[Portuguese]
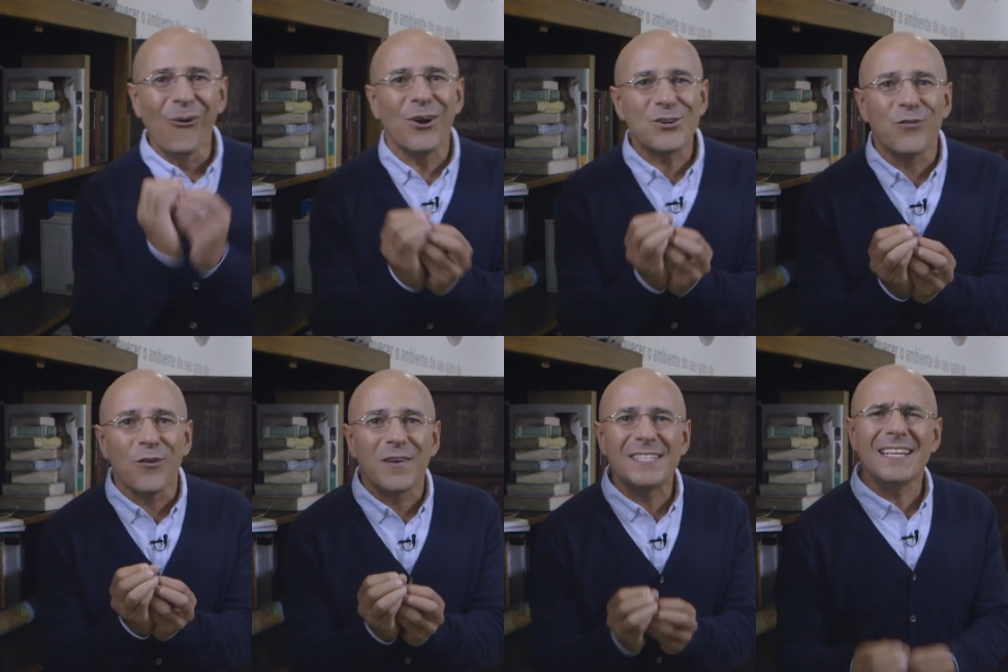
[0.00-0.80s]
Hoje
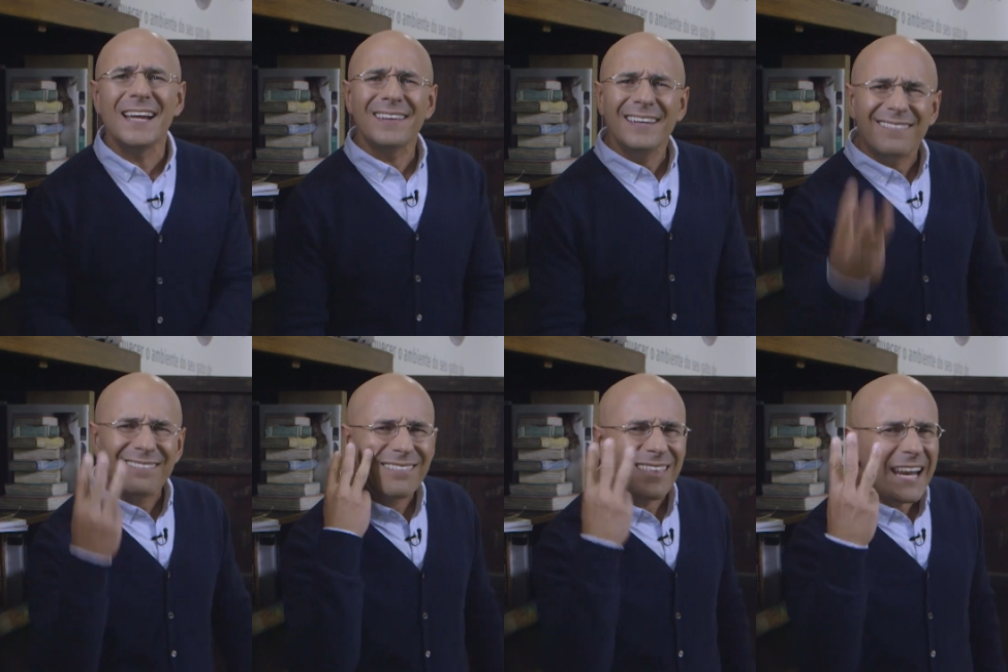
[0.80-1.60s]
vou
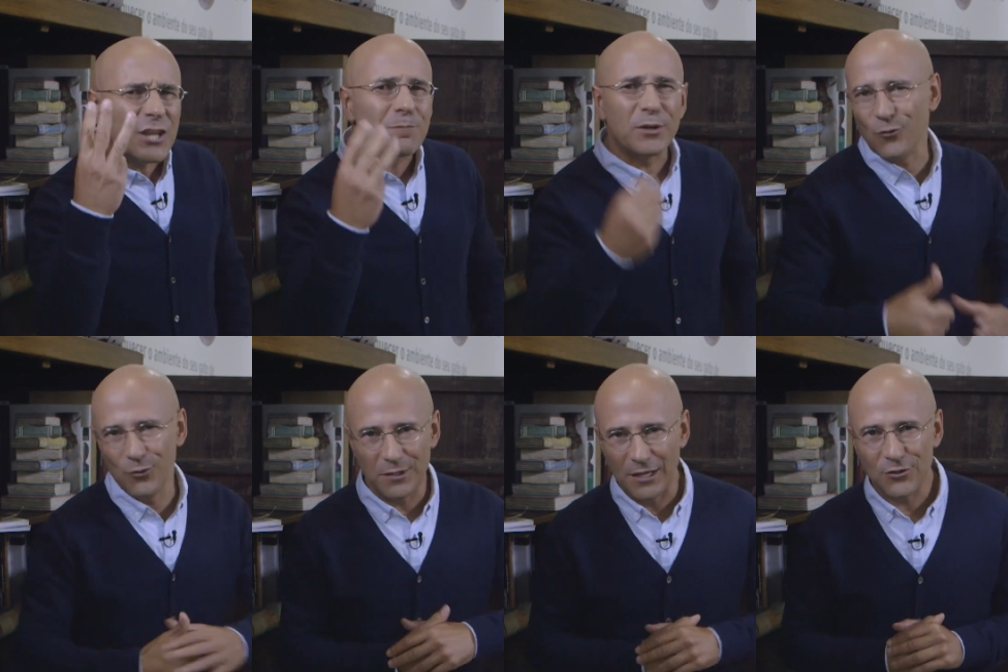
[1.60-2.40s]
fazer-lhe três
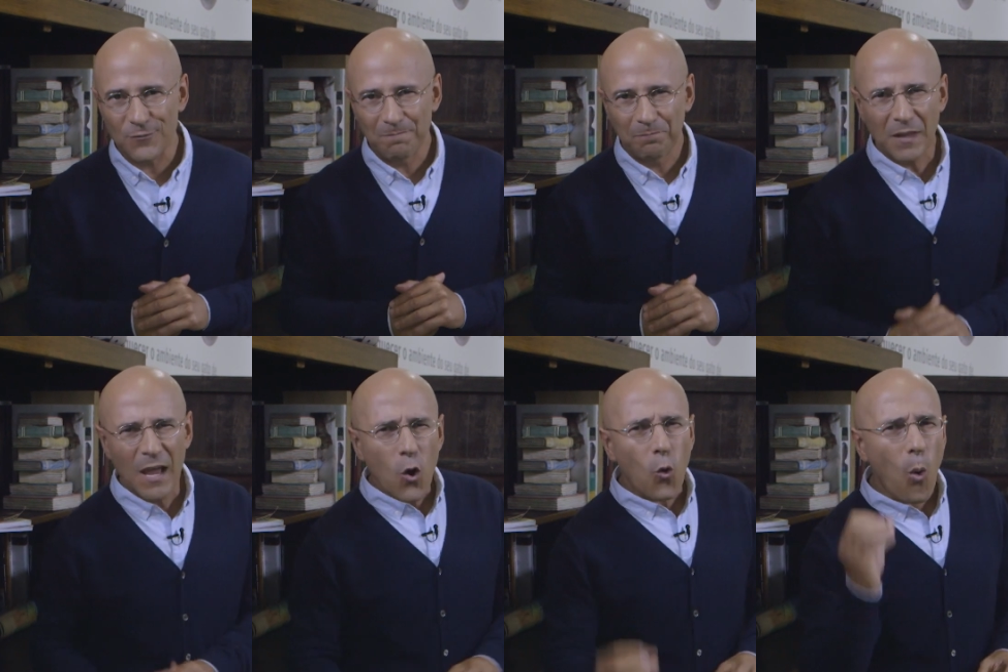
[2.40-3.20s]
perguntas.
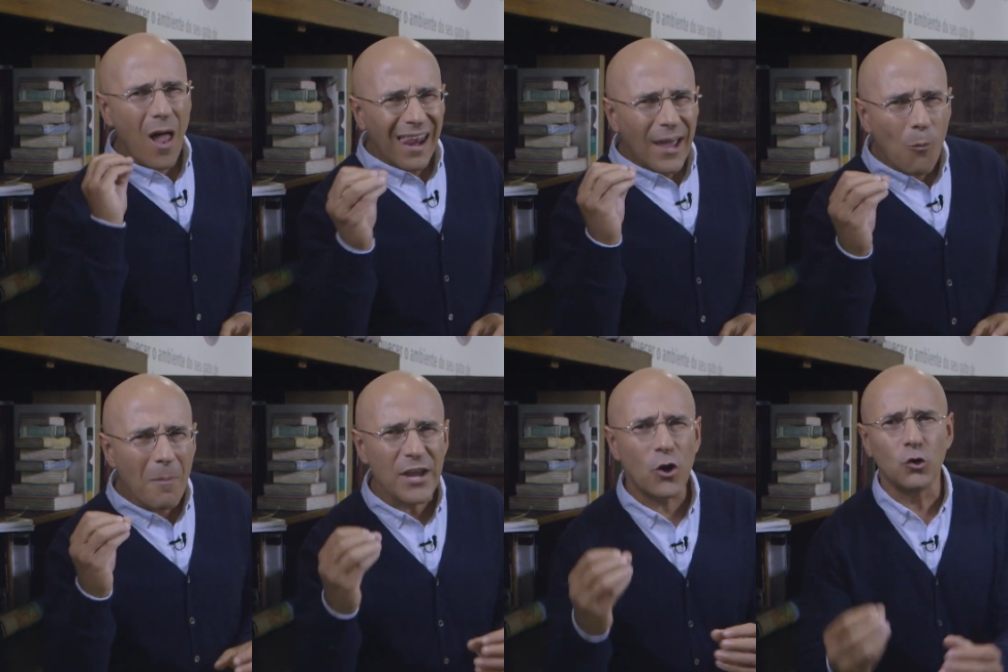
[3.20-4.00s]
Qual é o
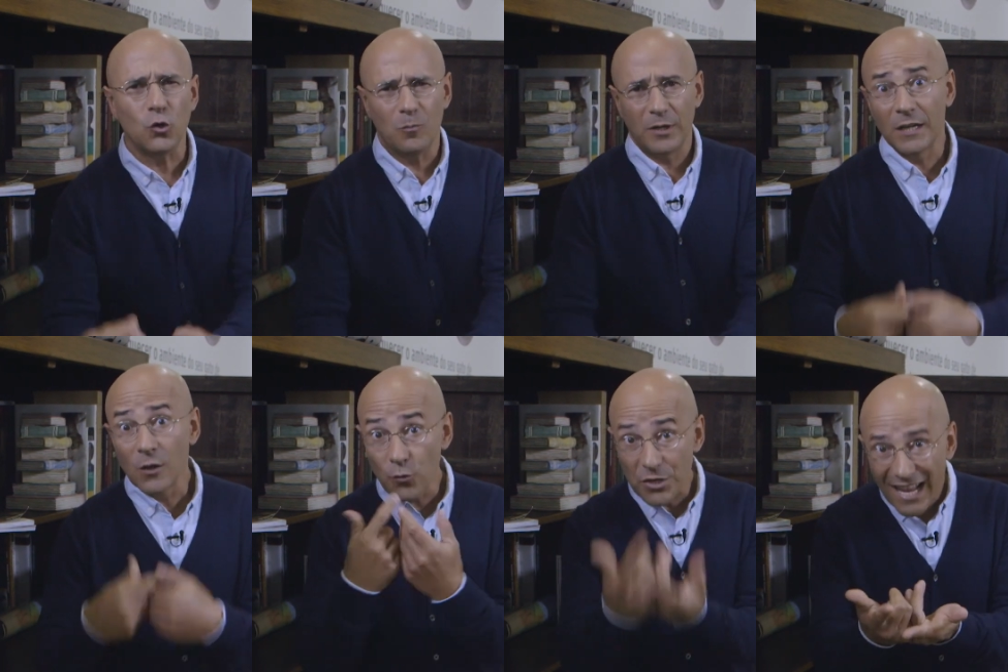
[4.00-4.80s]
maior número
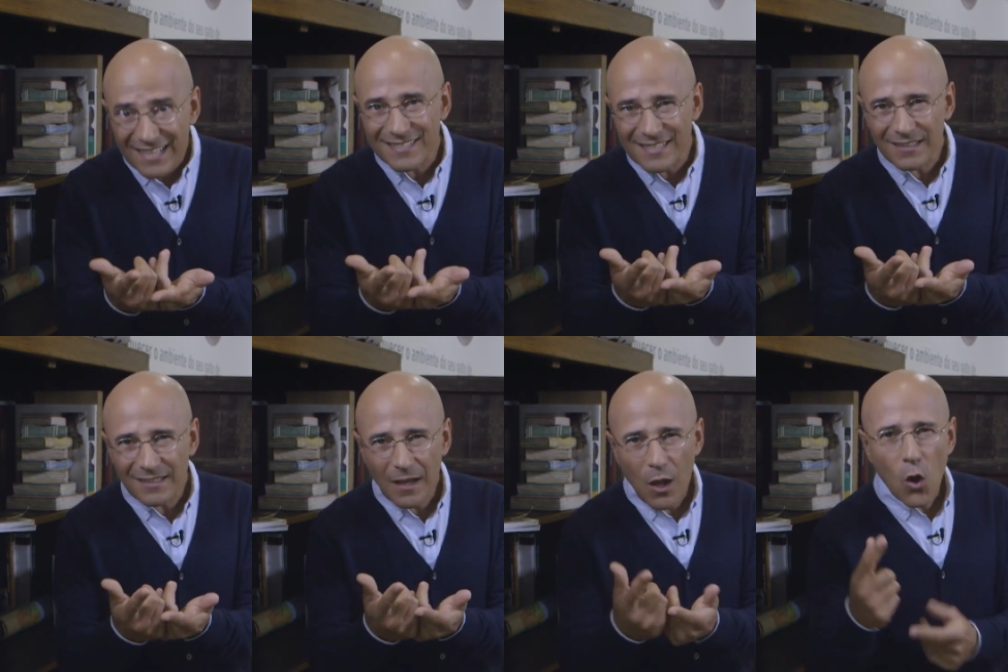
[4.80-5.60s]
que conhece?
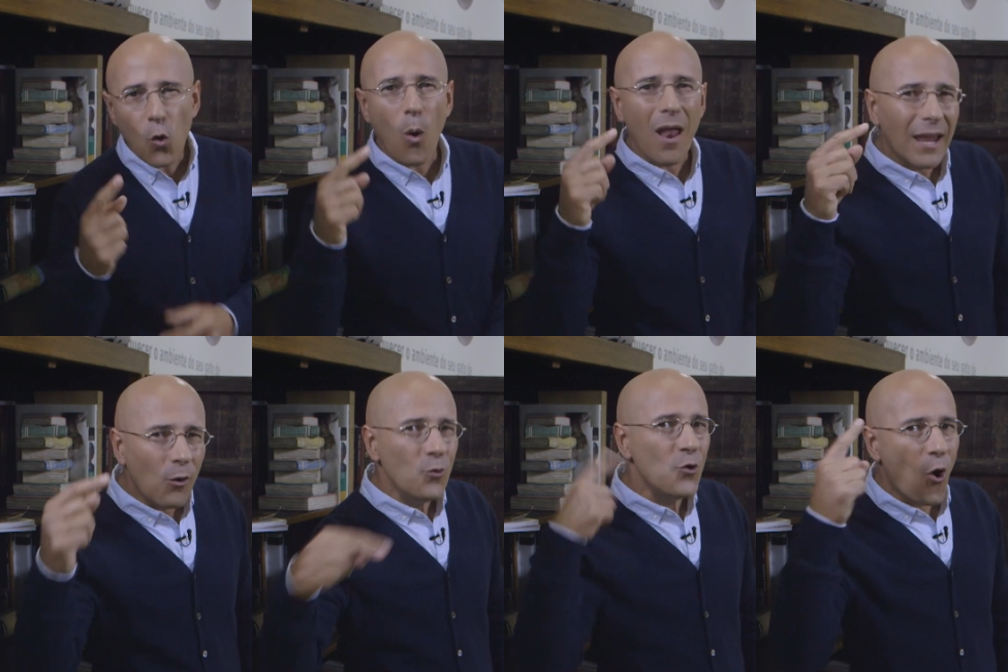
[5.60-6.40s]
Qual
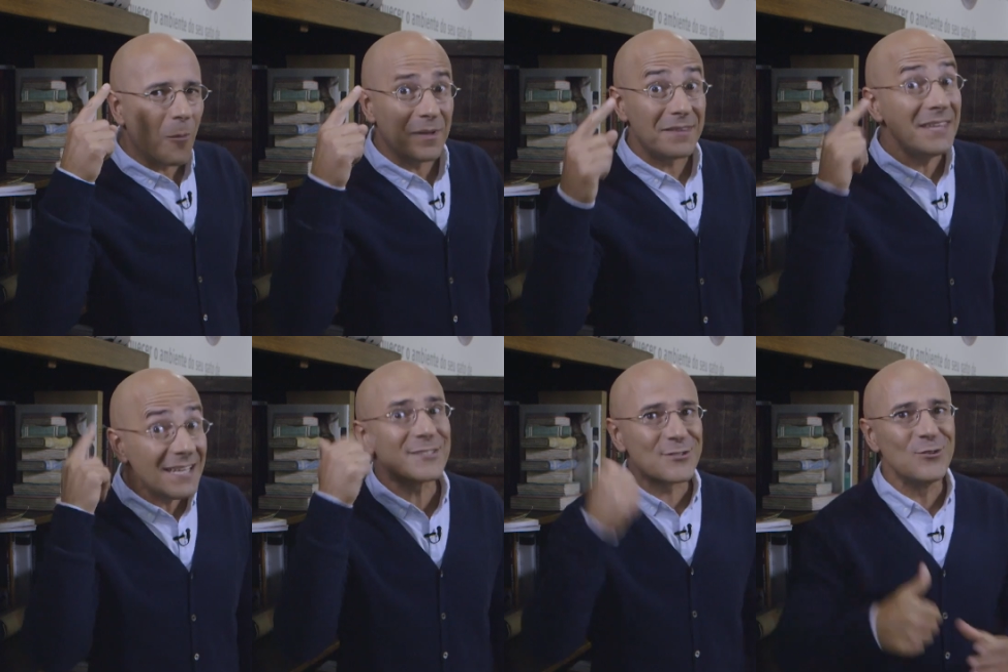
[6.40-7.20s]
é o nome
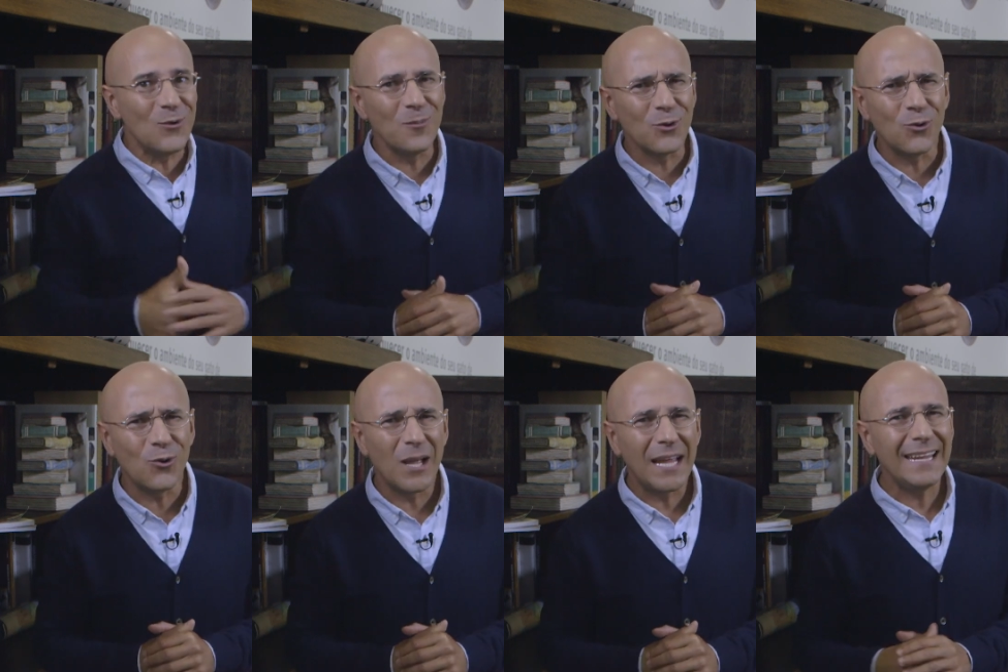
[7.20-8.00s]
desse número?
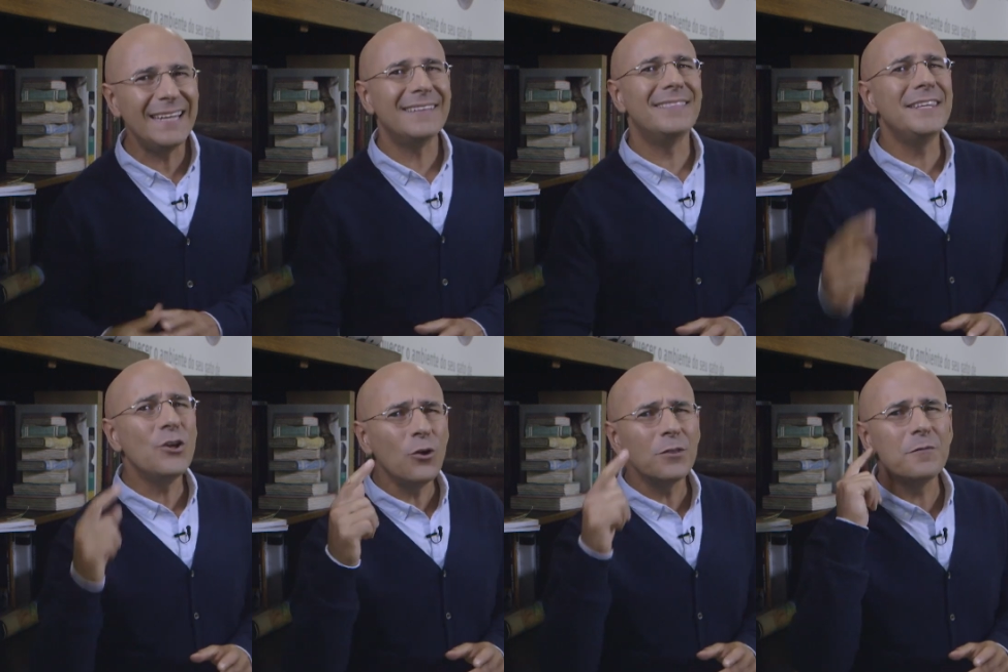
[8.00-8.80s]
E
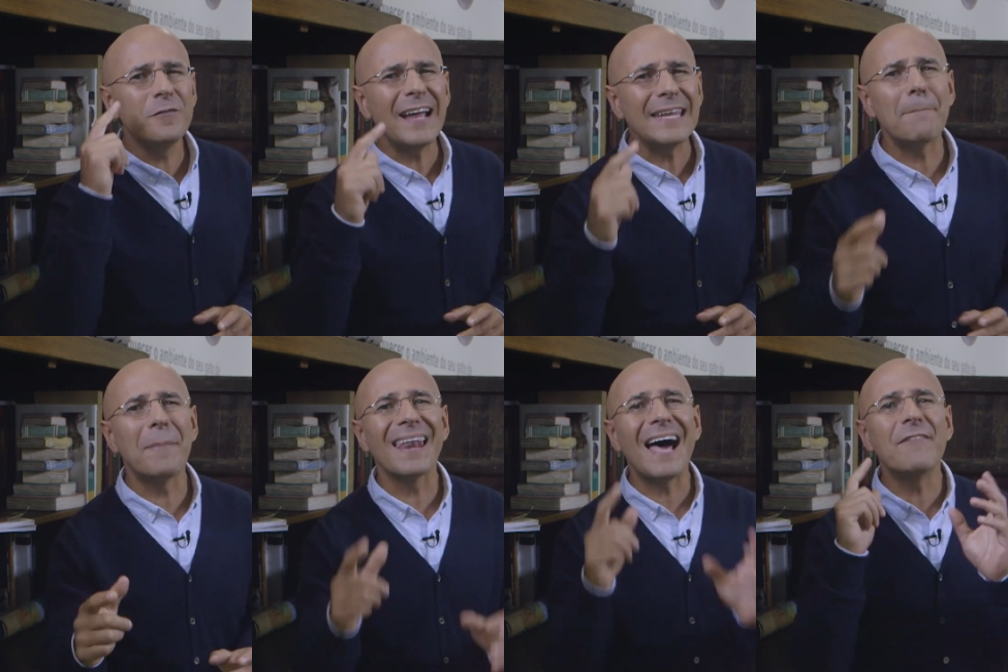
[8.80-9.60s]
de onde vem a
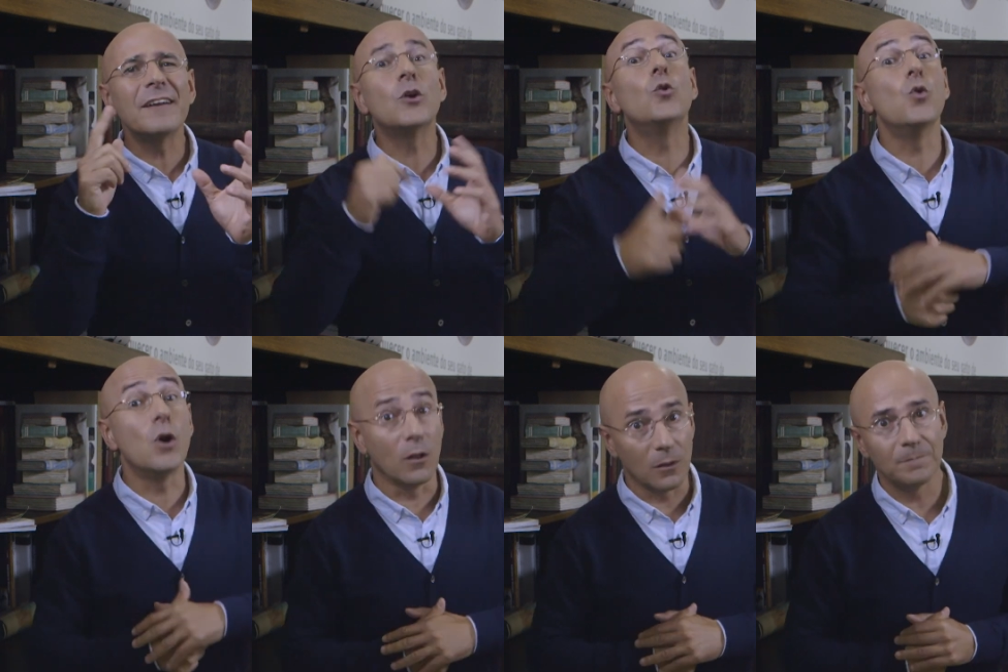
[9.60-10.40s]
palavra
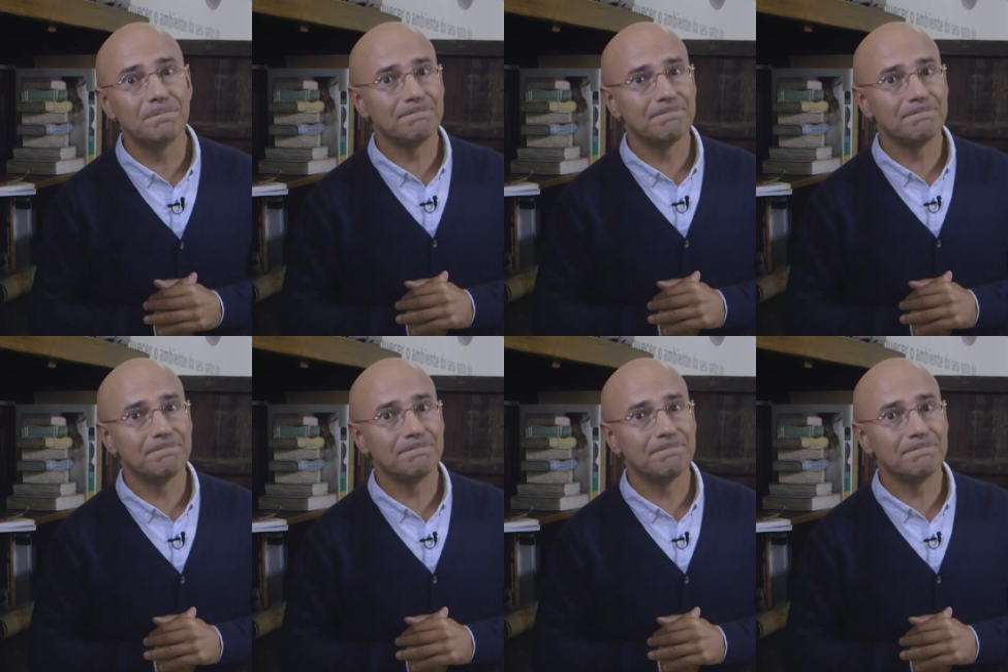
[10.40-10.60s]
Google?